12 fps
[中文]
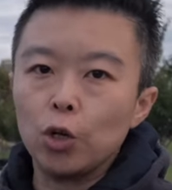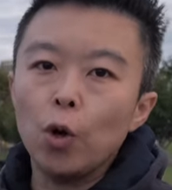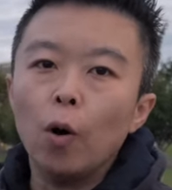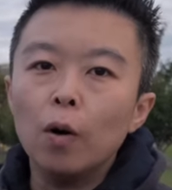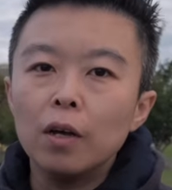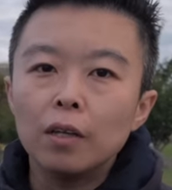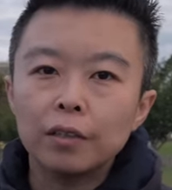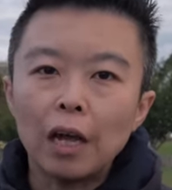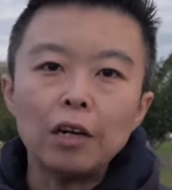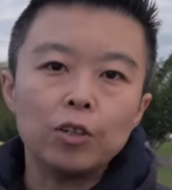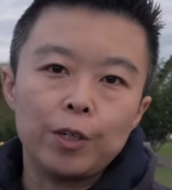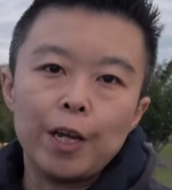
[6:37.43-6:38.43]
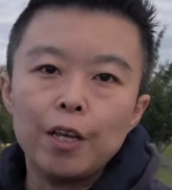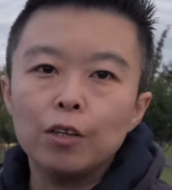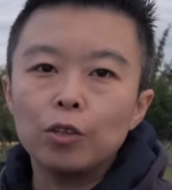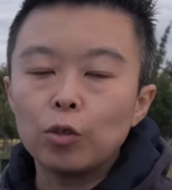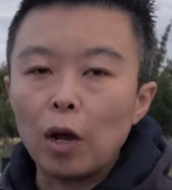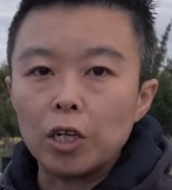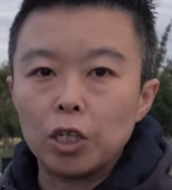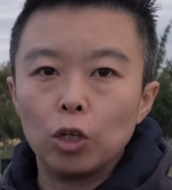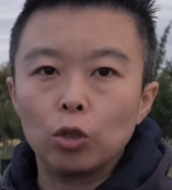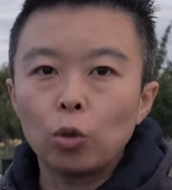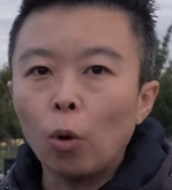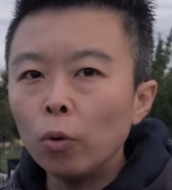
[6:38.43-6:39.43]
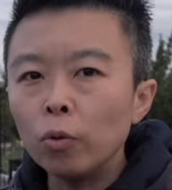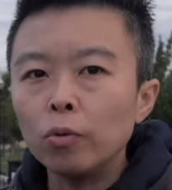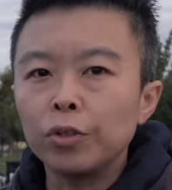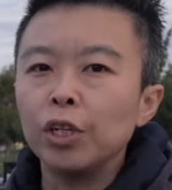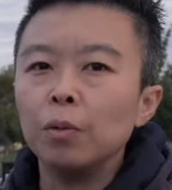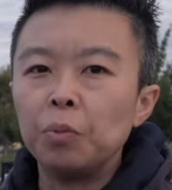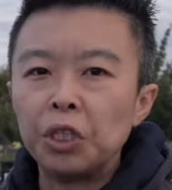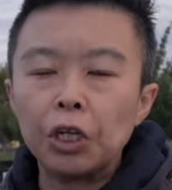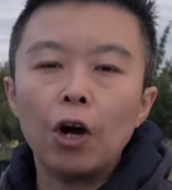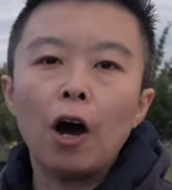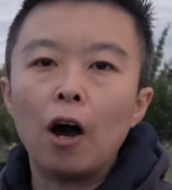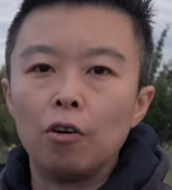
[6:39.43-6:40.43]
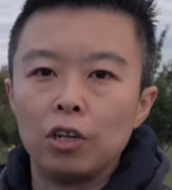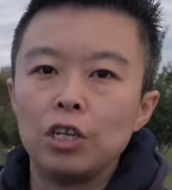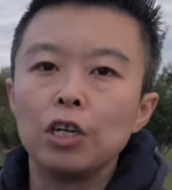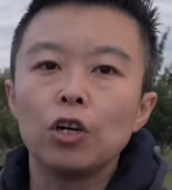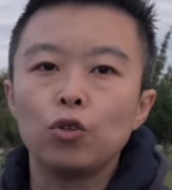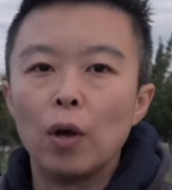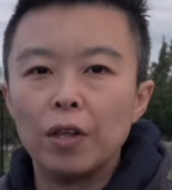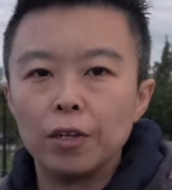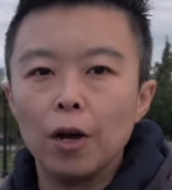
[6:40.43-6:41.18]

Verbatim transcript: 我呢也试过用这个1024去拍视频，但是